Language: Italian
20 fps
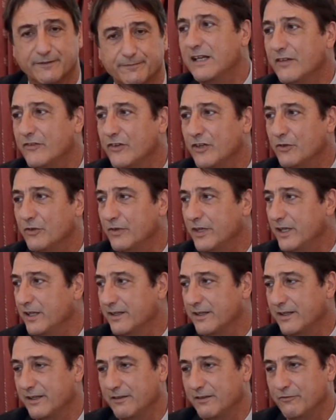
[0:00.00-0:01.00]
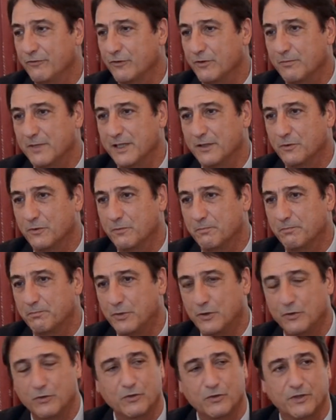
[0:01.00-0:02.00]
Il Sino IN è informato
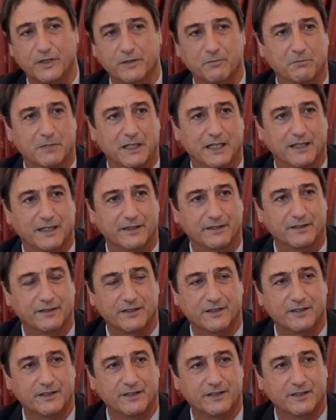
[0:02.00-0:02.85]
poco e male.